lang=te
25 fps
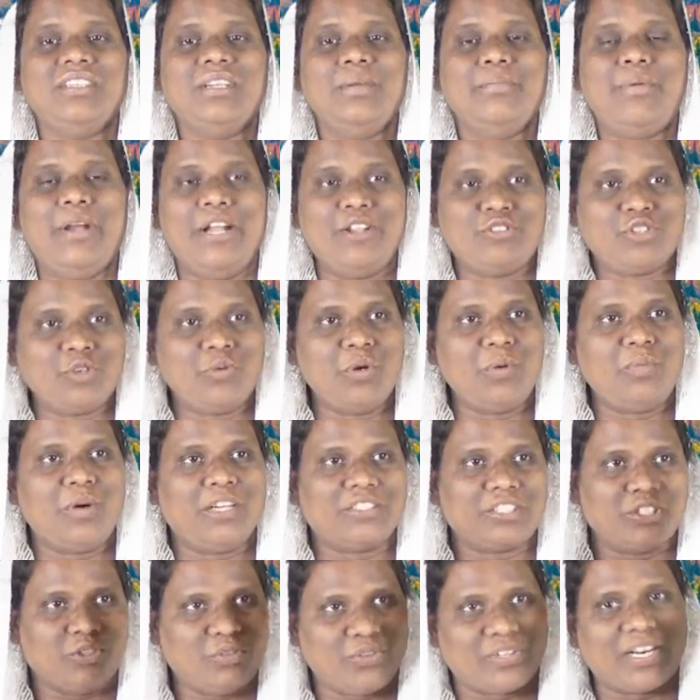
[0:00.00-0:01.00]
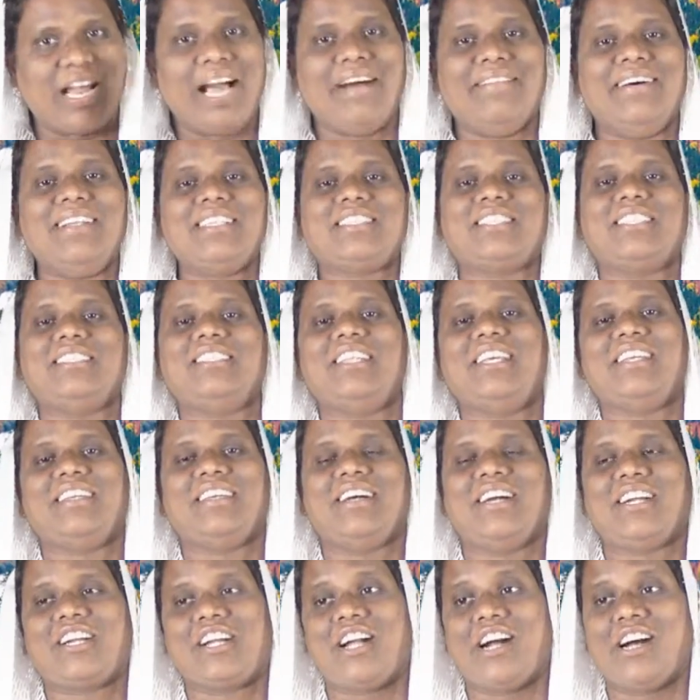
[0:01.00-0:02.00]
పెళ్లి చూపులు పోతున్నా నువ్వు రావాల్సిందే
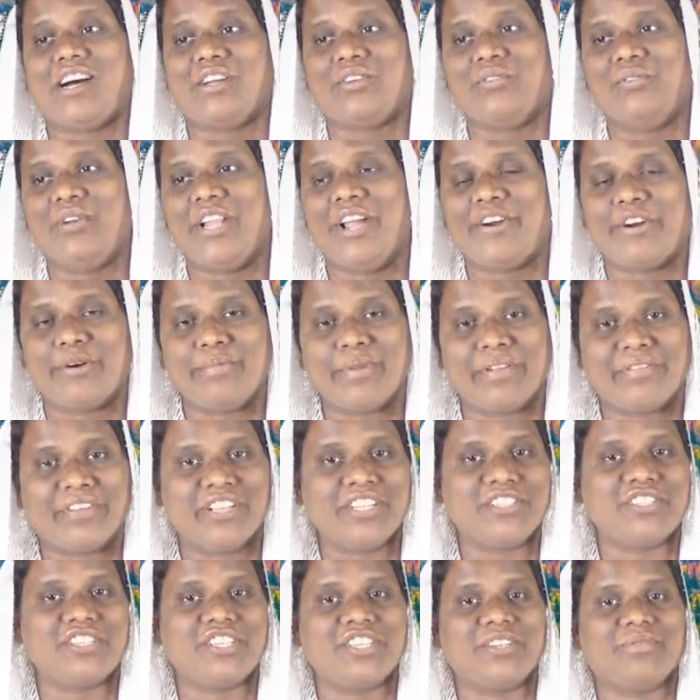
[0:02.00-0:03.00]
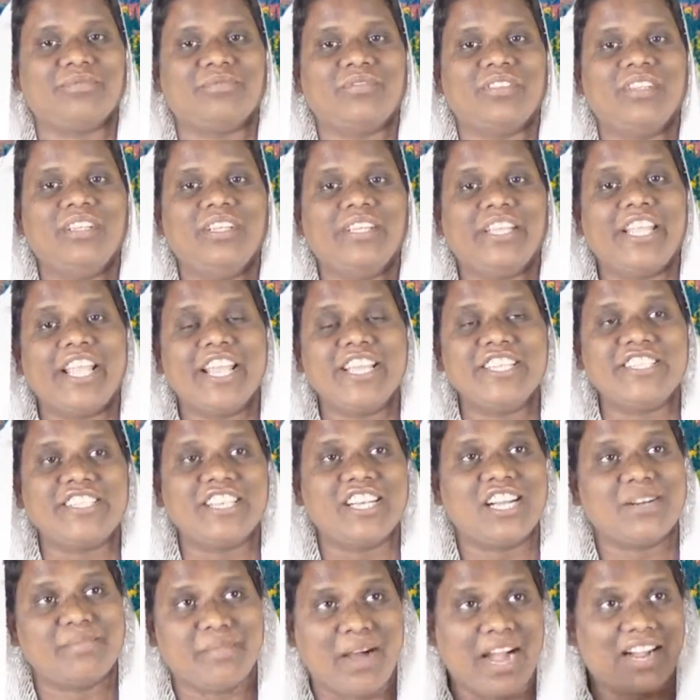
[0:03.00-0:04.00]
అక్క నువ్వు మేము మేమేం చేయం ఏం
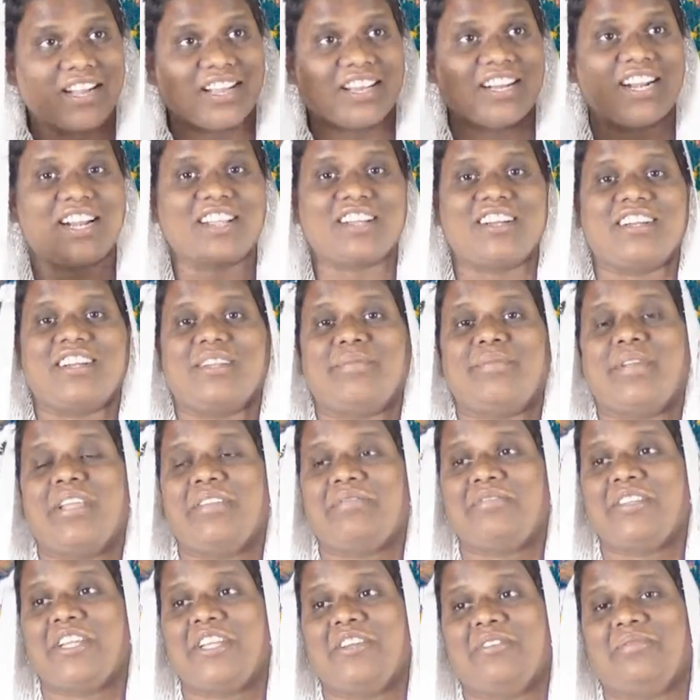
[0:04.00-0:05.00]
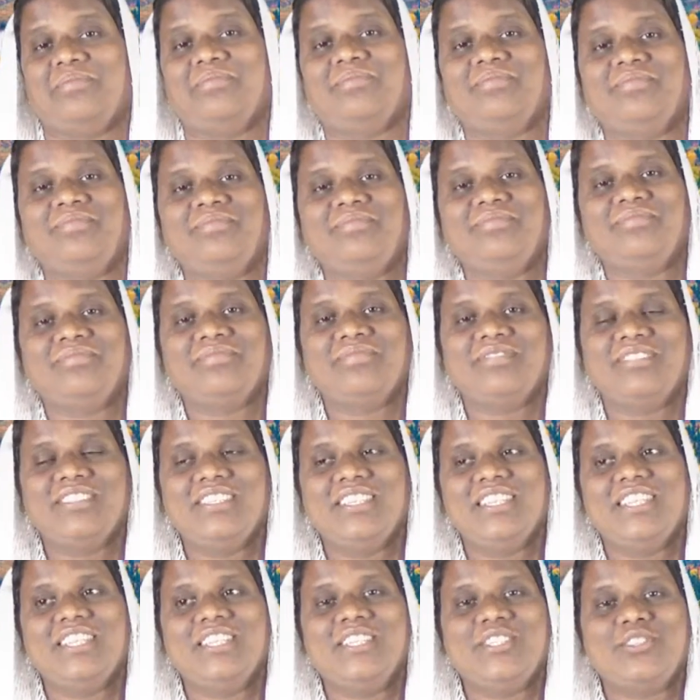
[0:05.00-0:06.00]
చేయాలని మా అక్కను అడగండి మేం చేయం
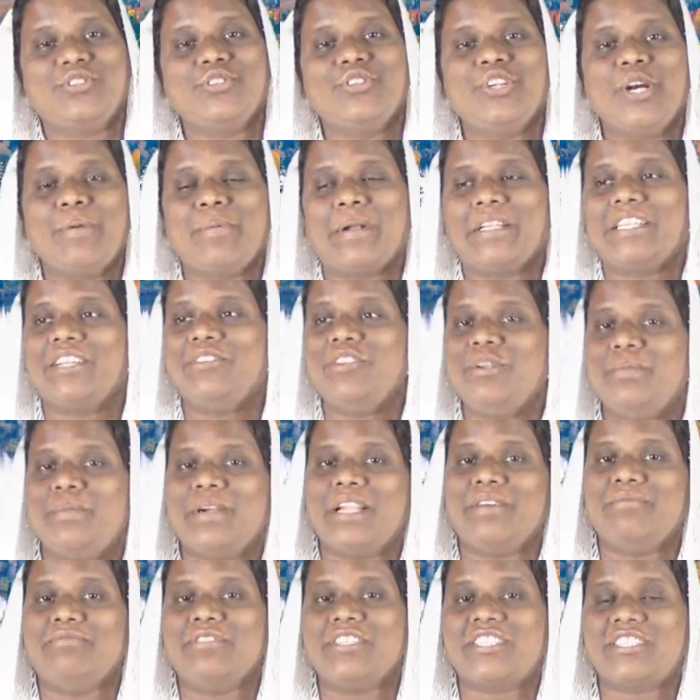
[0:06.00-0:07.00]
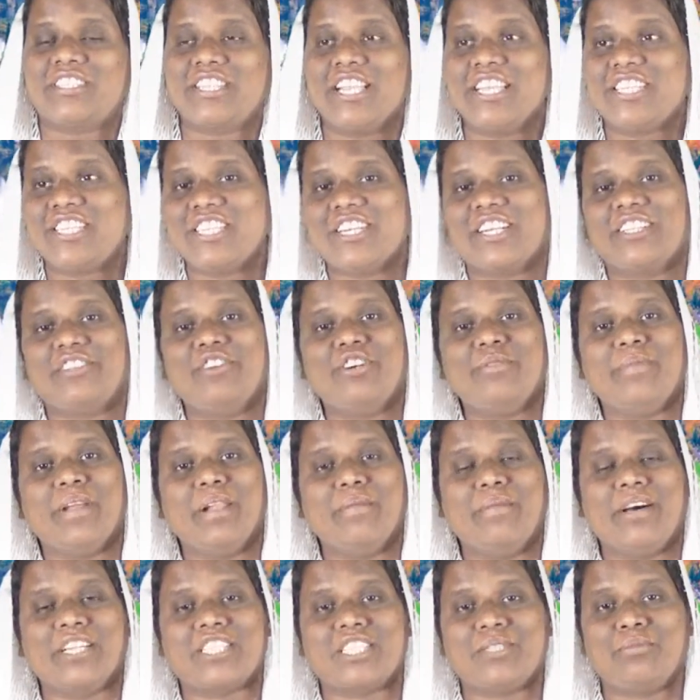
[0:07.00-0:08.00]
చూడండి దేవుని బిడ్డ విశేషంగా దేవుడు
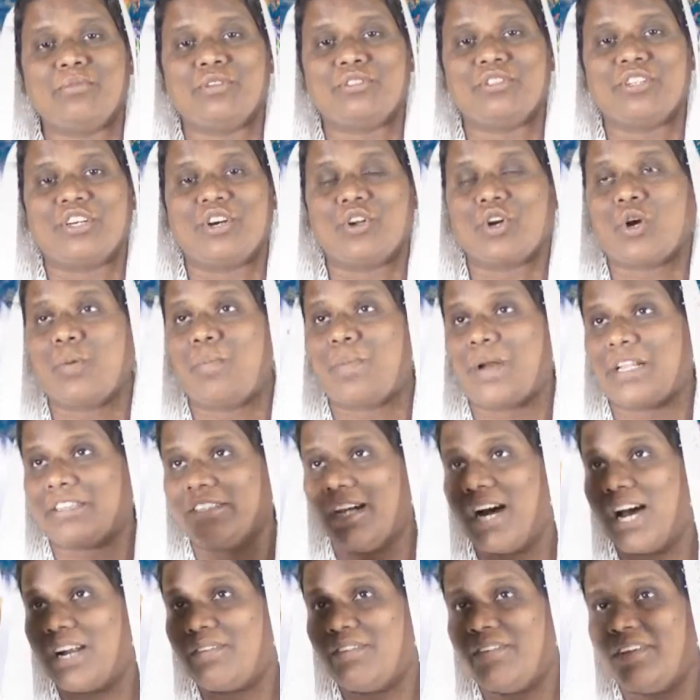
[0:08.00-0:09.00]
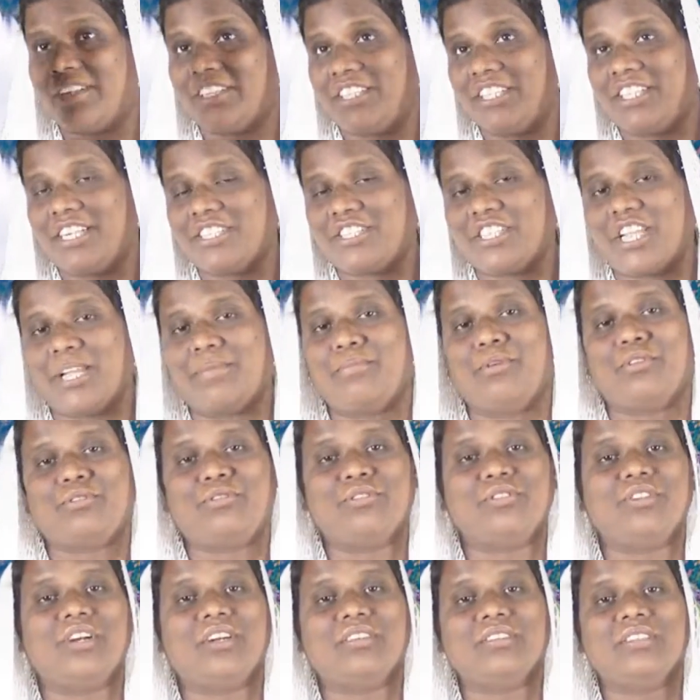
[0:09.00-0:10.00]
మనం మార్చబోతున్నాడు ఒక ప్రధాన వ్యక్తిగా
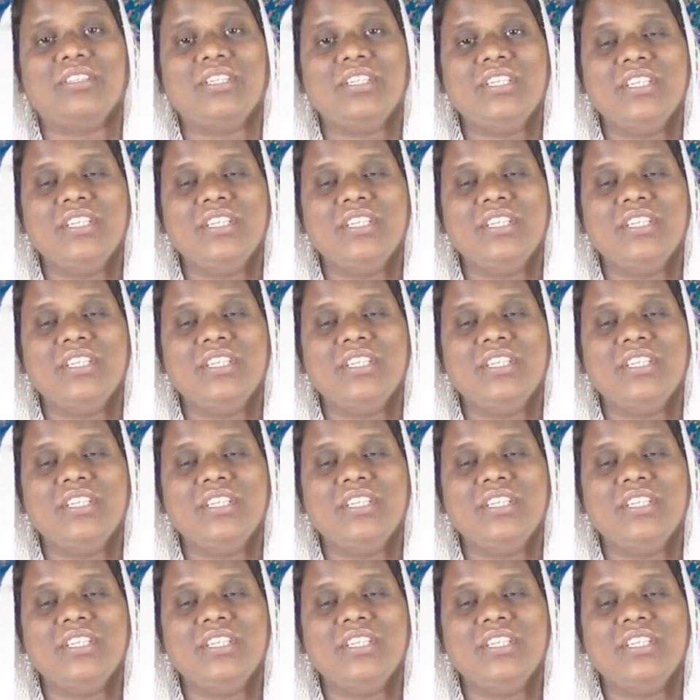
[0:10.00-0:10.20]
చేయబోతున్నాడు